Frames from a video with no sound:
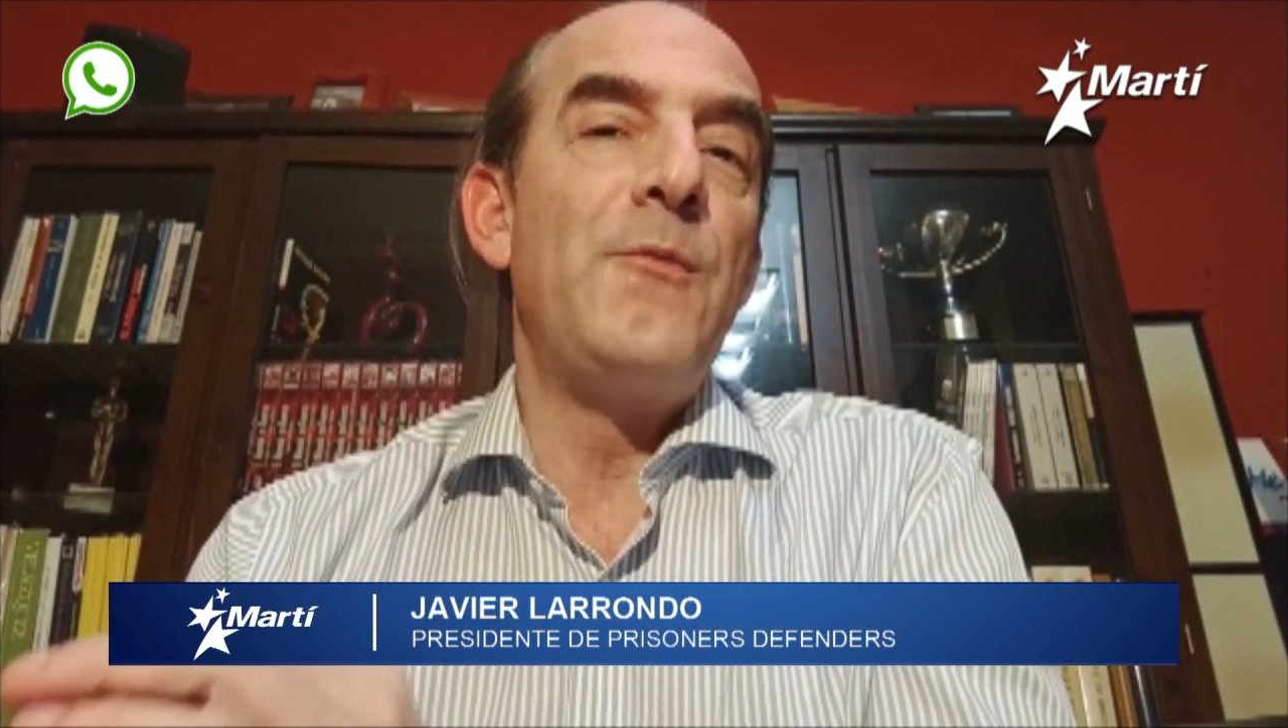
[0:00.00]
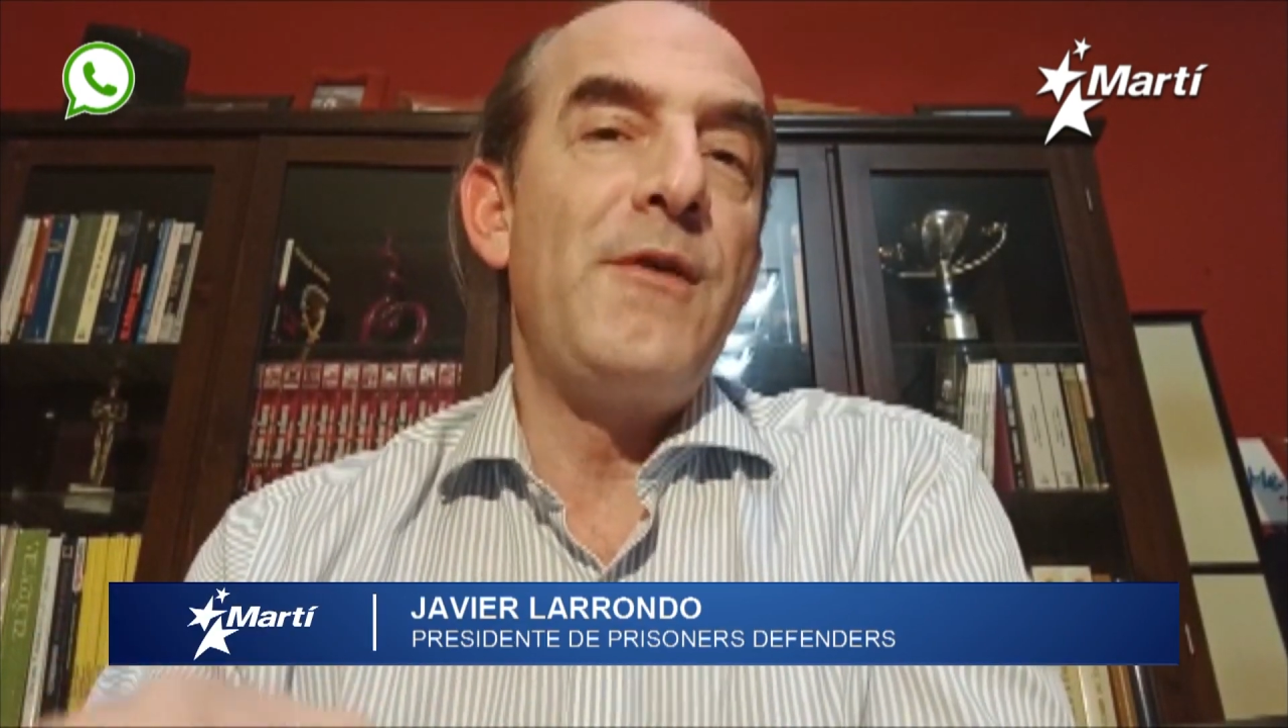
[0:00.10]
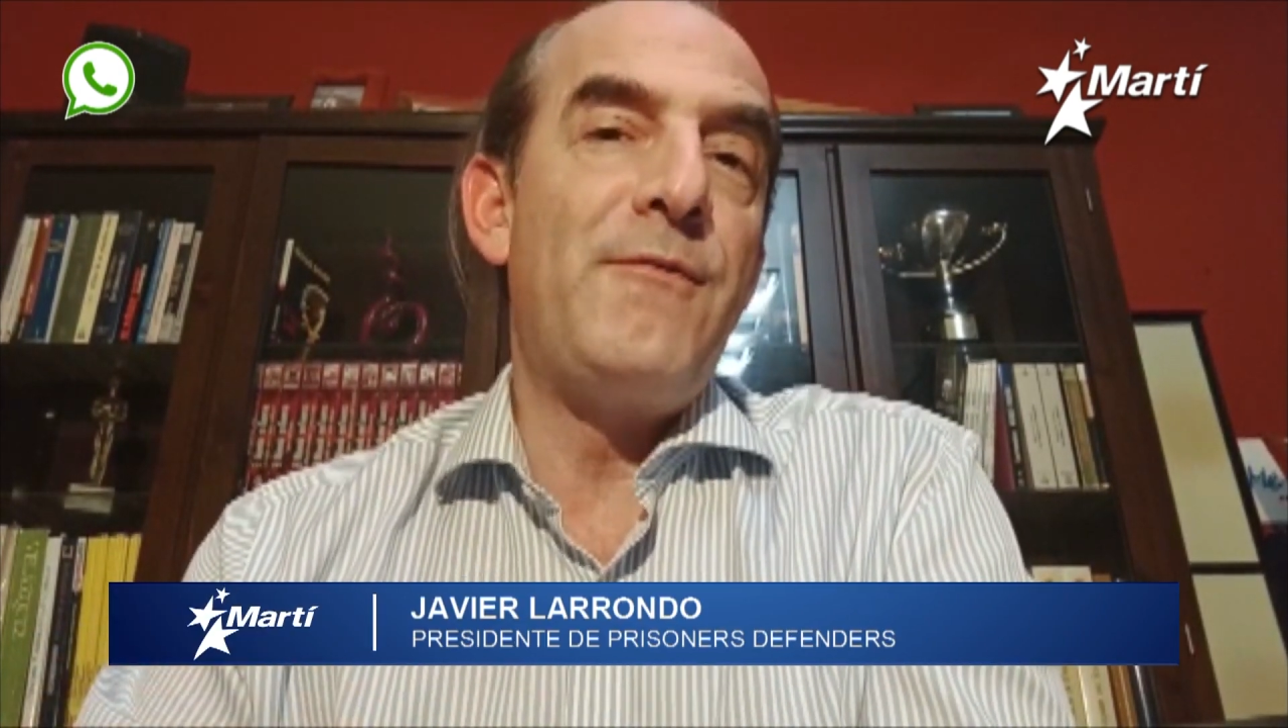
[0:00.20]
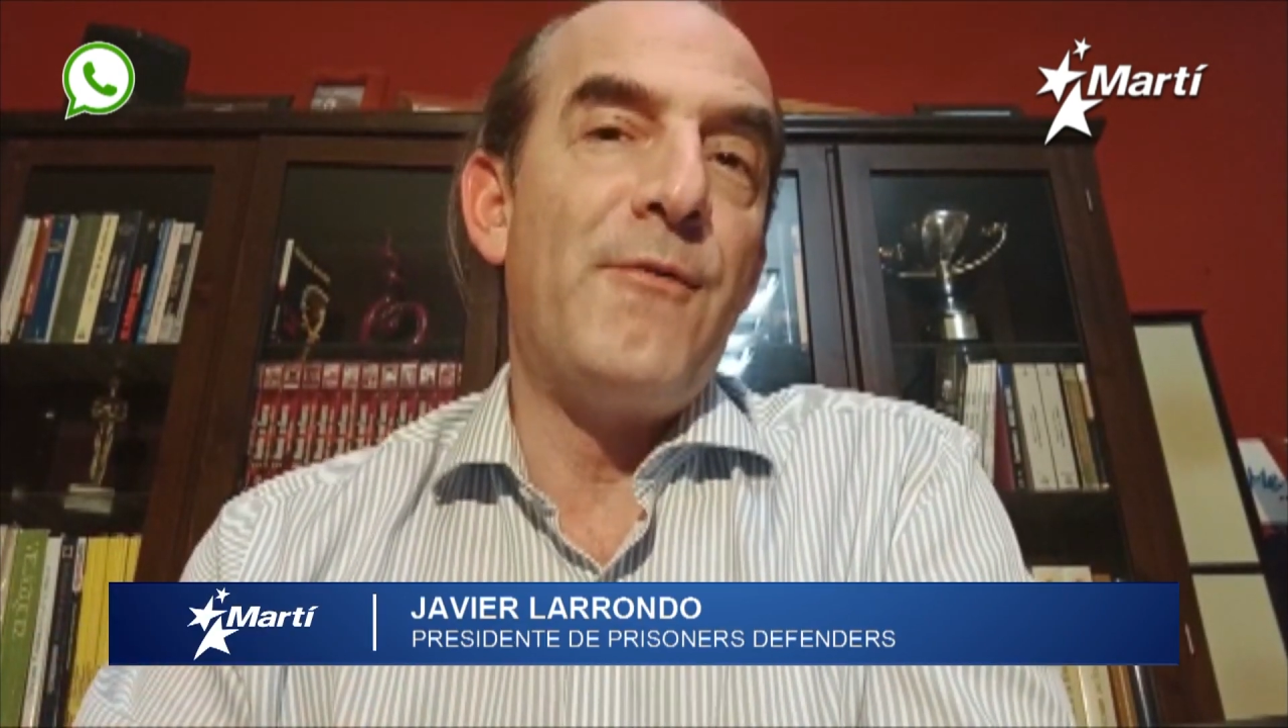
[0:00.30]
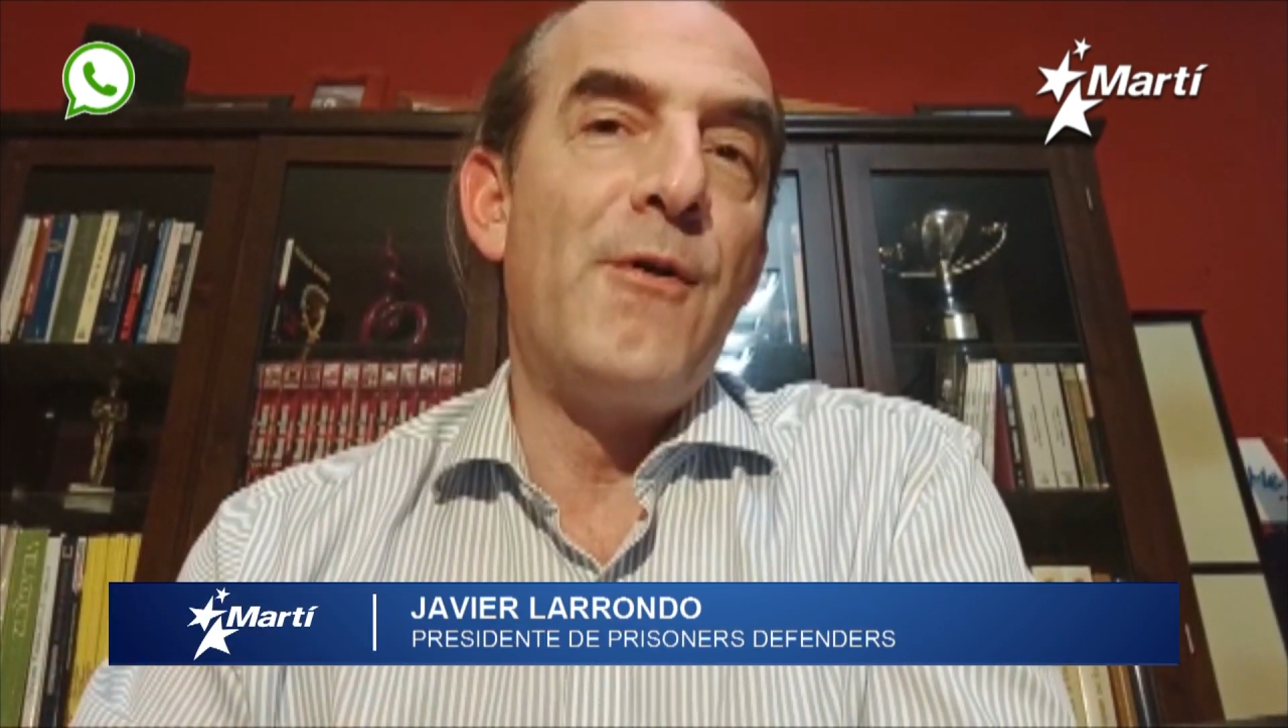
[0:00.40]

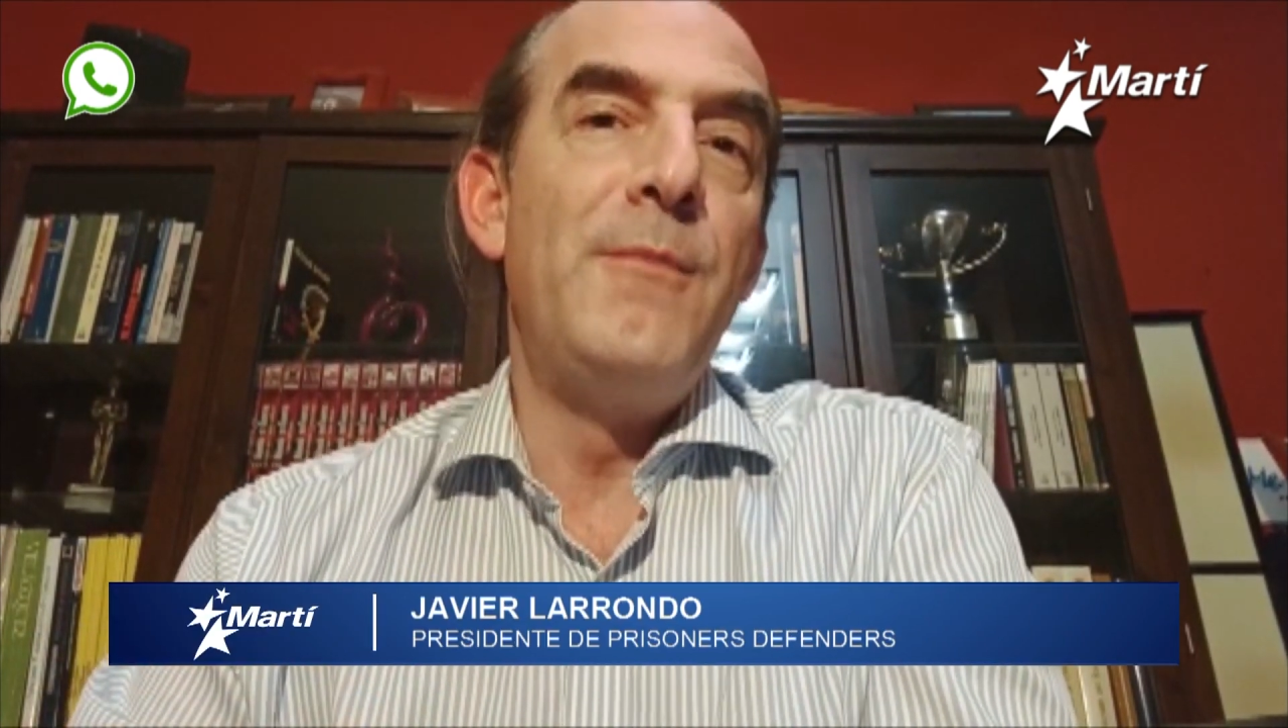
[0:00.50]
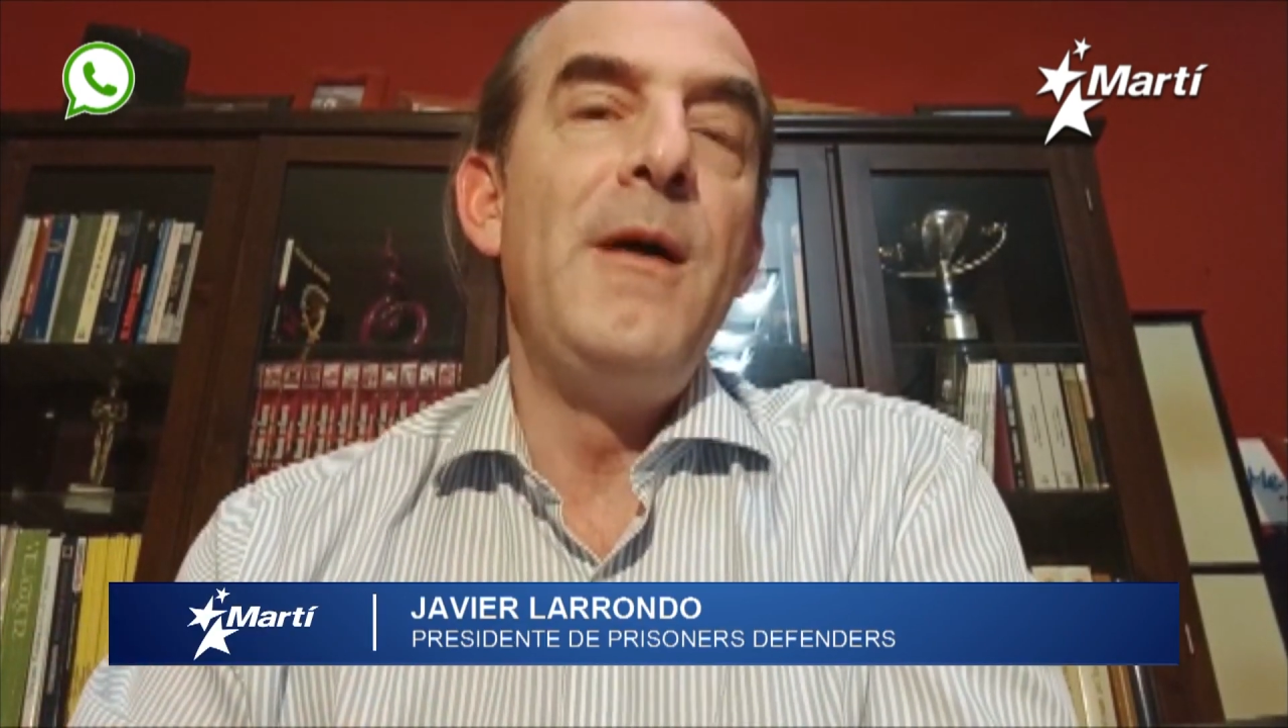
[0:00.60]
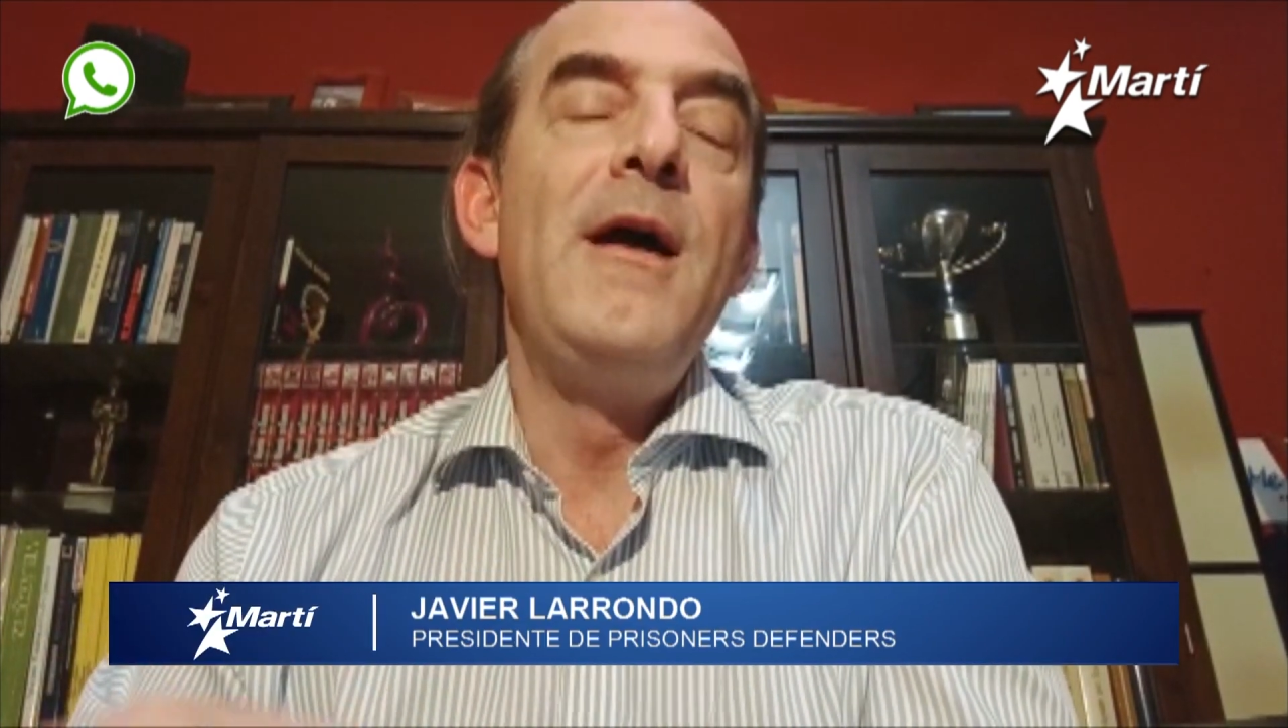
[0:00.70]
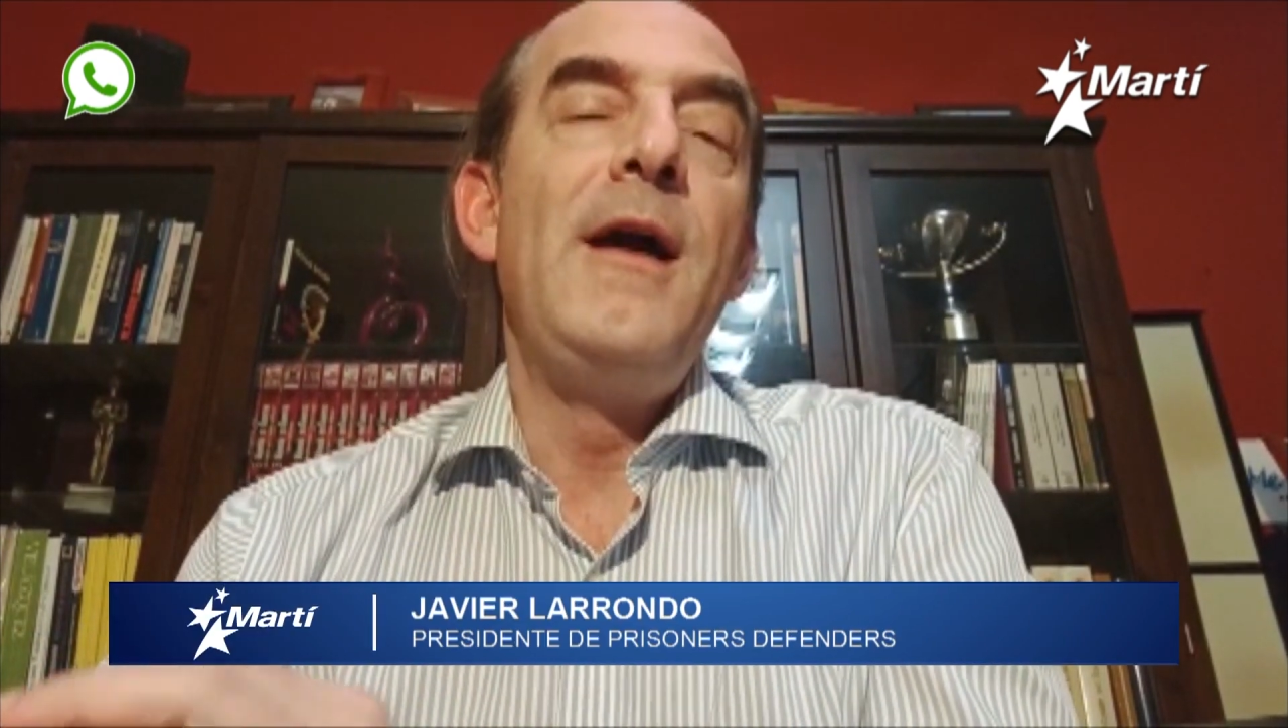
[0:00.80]
Reform